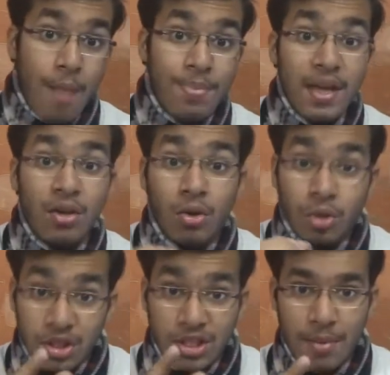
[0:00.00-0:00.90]
आपने
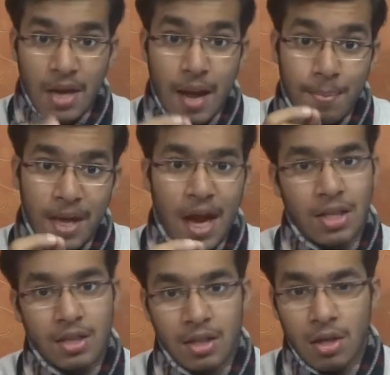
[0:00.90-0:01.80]
खुद से बनाया अपने
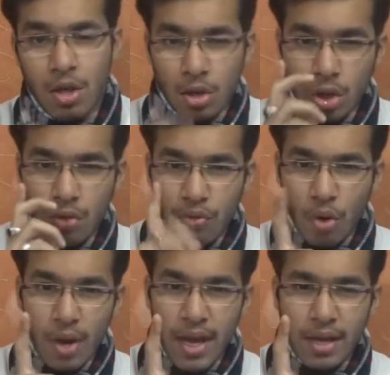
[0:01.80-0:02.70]
हाथ से तो
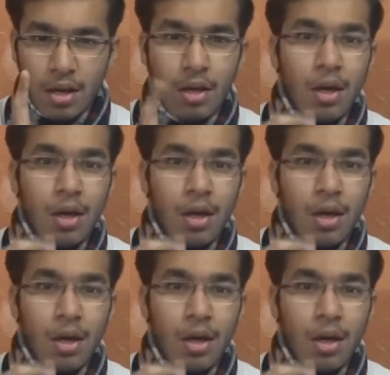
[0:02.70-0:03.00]
वो एक